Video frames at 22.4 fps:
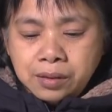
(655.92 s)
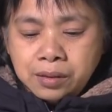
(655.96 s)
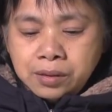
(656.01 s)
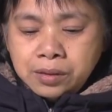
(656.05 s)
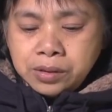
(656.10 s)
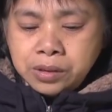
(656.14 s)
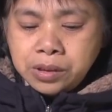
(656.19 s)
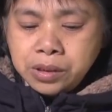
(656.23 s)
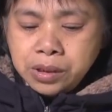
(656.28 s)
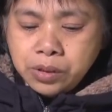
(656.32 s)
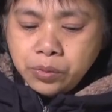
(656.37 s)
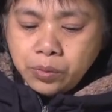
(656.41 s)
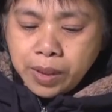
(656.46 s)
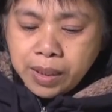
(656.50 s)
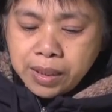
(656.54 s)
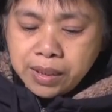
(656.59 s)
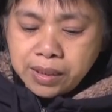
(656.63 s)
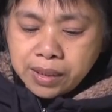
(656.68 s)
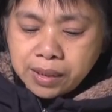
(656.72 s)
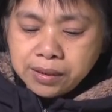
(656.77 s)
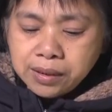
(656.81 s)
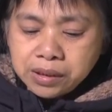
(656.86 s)
是因
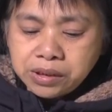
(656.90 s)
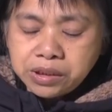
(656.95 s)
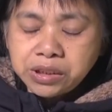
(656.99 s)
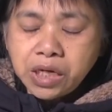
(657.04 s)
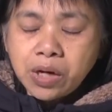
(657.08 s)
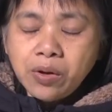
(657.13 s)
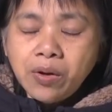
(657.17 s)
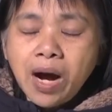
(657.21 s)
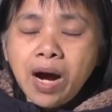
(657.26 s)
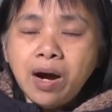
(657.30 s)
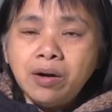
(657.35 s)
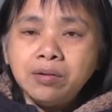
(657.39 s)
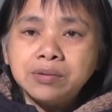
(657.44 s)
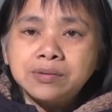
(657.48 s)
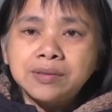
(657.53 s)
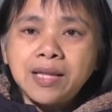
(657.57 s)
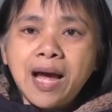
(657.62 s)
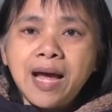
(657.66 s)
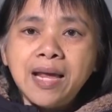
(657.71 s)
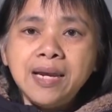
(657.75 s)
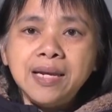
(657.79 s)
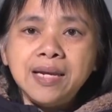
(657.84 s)
为人的骄傲、
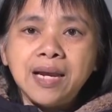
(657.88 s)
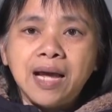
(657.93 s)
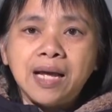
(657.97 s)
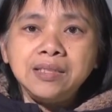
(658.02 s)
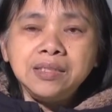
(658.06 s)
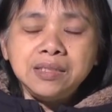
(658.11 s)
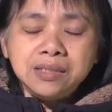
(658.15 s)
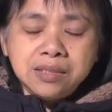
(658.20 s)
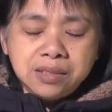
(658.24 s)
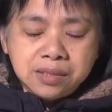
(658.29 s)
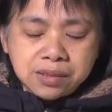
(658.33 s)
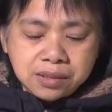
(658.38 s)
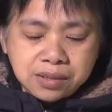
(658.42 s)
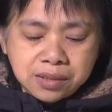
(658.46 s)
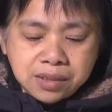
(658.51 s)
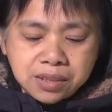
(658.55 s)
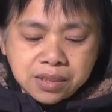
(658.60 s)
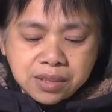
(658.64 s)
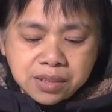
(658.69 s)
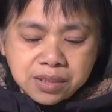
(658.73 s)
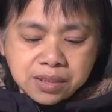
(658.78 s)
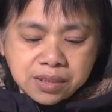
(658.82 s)
贪婪、
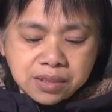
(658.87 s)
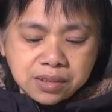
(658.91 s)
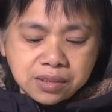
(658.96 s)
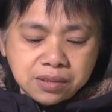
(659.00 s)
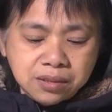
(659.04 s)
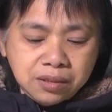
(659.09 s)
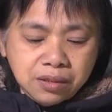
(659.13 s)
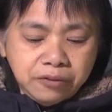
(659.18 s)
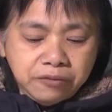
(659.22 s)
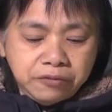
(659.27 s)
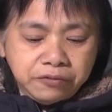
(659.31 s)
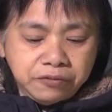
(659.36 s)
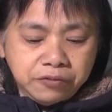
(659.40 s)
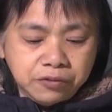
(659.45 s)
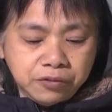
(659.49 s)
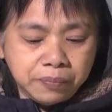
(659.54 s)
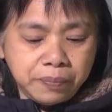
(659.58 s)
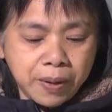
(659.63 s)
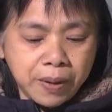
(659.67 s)
自私、腐